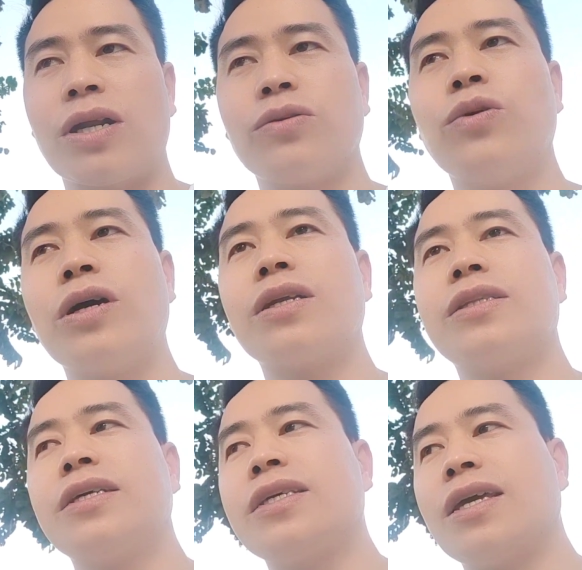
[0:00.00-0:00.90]
quốc nó
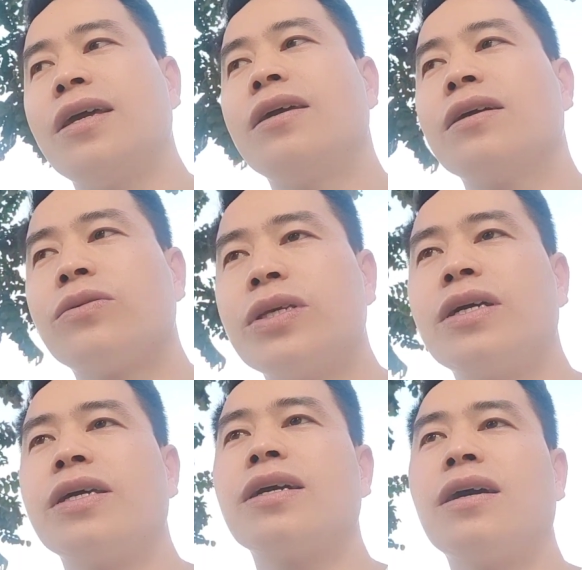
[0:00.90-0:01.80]
thế chế quy
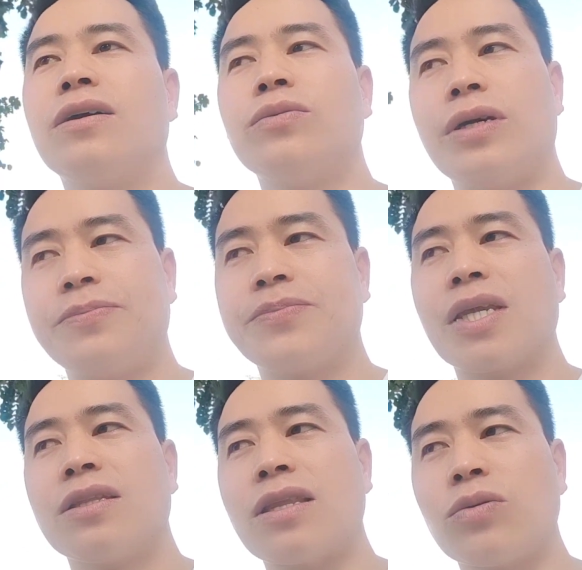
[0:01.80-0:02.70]
hạt ít họ
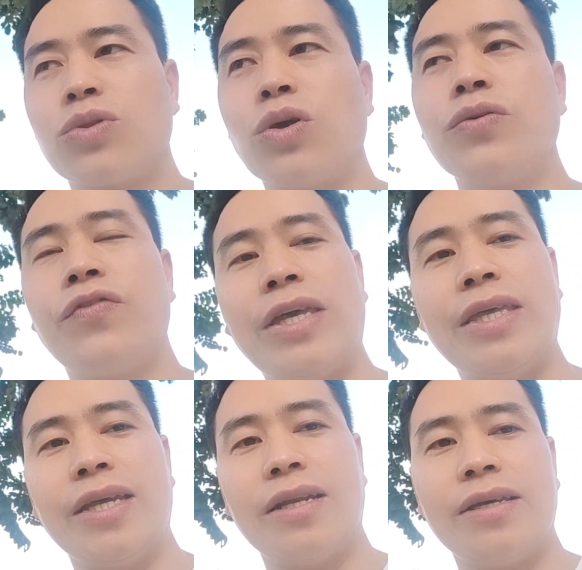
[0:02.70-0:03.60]
tao tôn vinh
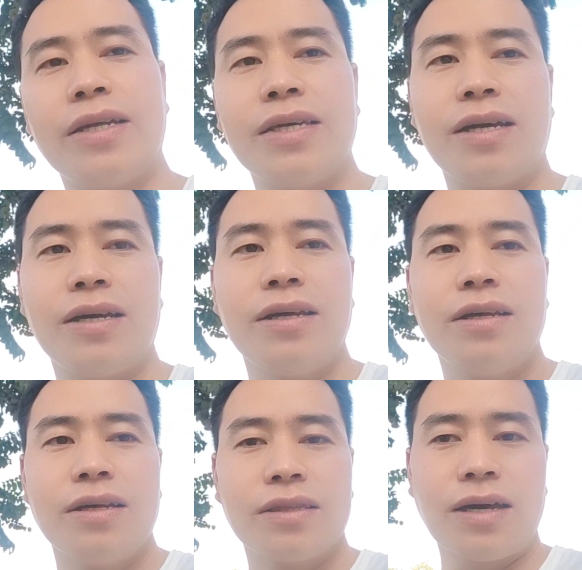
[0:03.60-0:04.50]
lời hai tiệm
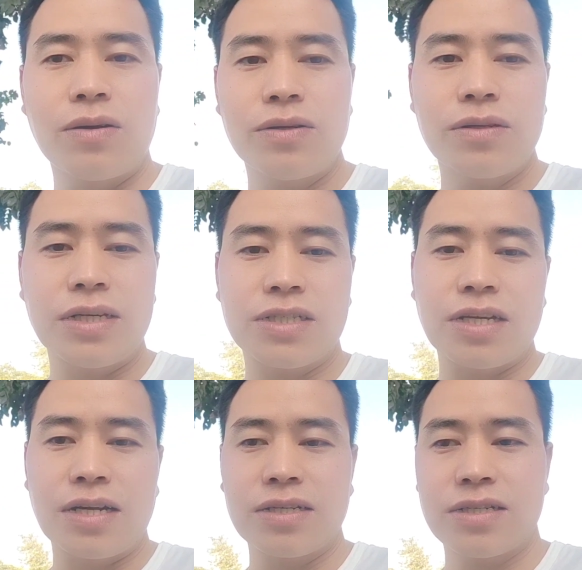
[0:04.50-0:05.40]
tàu lơ là
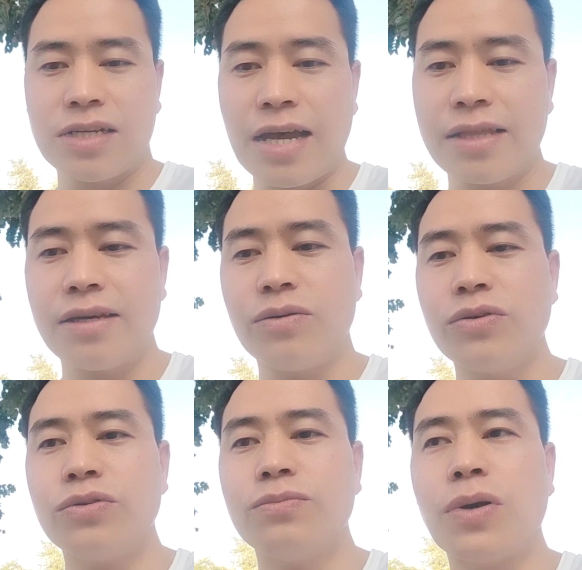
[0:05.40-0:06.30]
sợ đời sai hệ tiểu ô
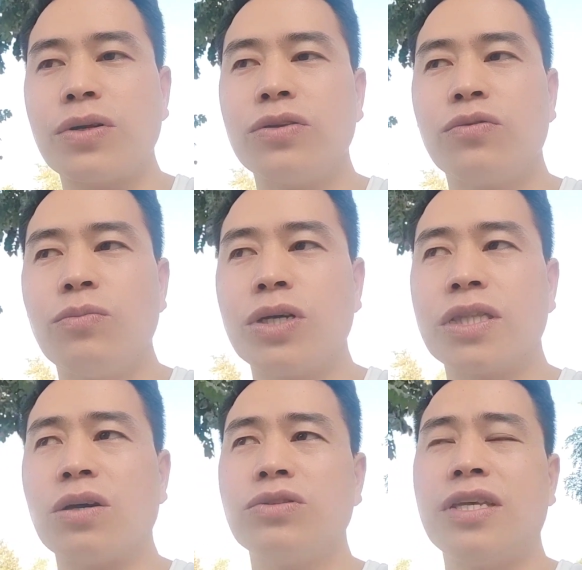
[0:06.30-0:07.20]
dù mong là dù cũng muốn
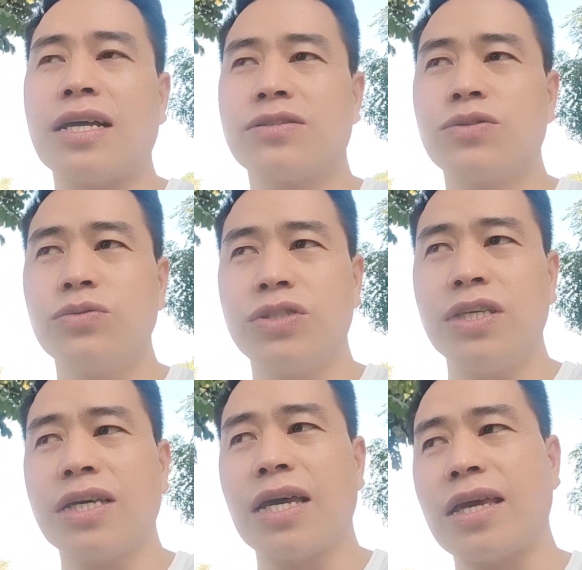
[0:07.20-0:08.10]
tàu giặt du
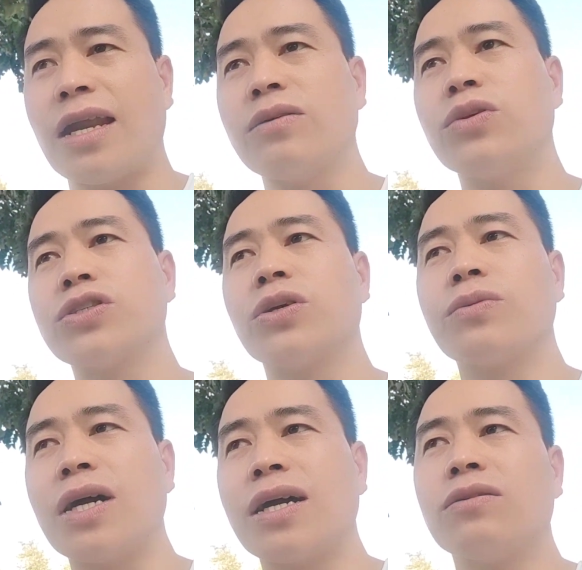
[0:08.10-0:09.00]
chi cái trái đất của rong
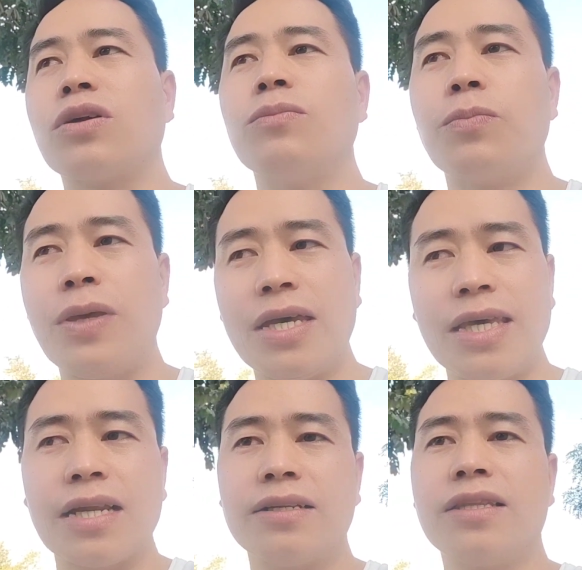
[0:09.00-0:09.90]
cân gầu thầm một phía
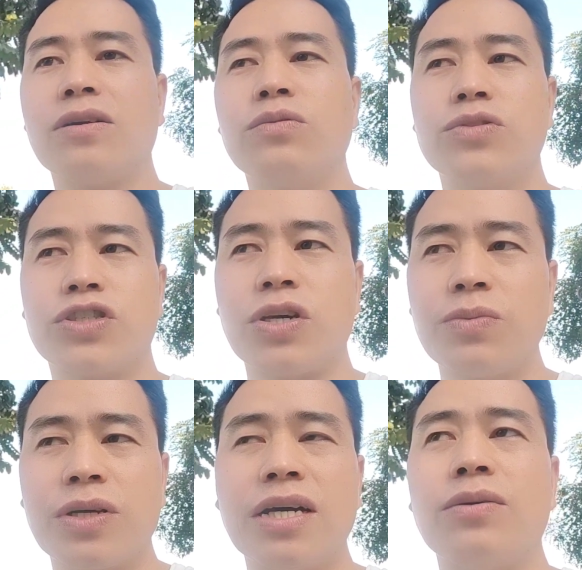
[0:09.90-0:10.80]
dân là tiệc của
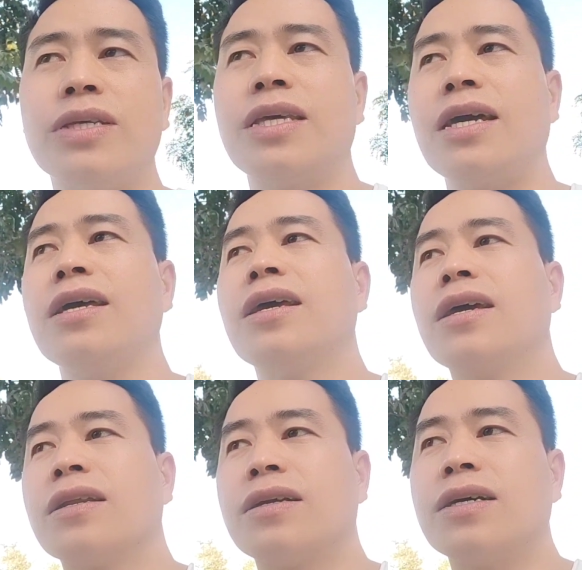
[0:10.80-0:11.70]
rong cân gầu lý thế
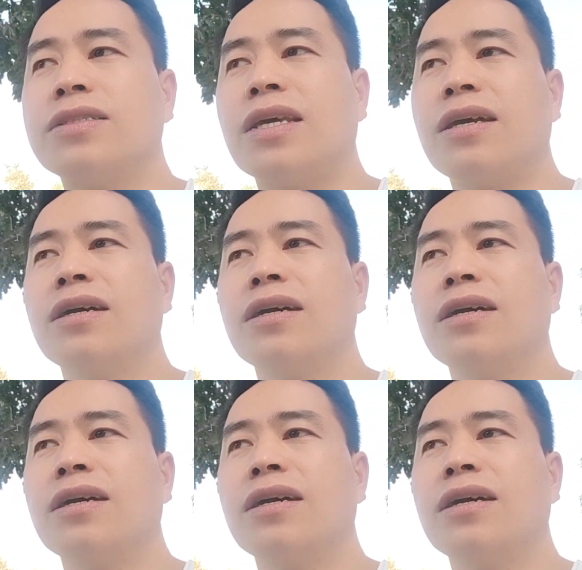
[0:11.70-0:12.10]
nó nở chơi